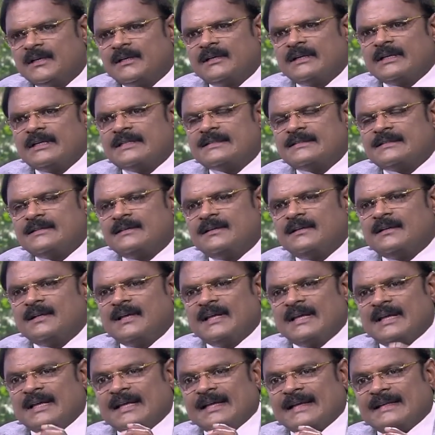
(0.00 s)
ரீசன்
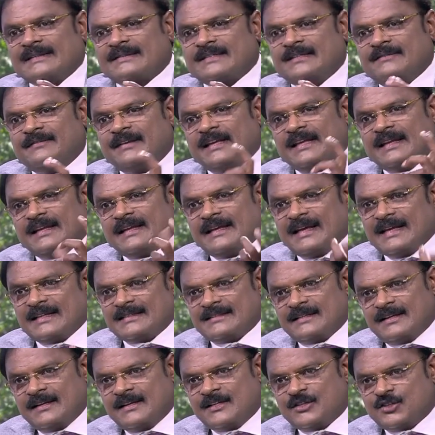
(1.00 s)
சிவியர்
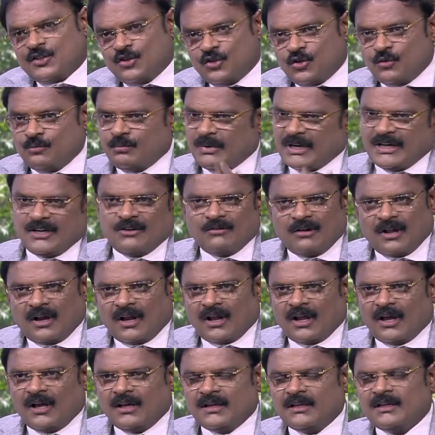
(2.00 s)
கேஸ்ட்ரைட்டிஸ்லேயும் பிளட்
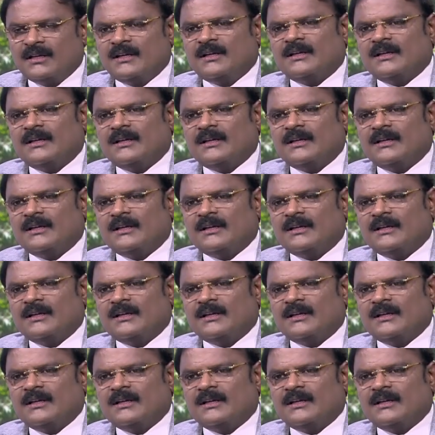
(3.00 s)
வரலாம்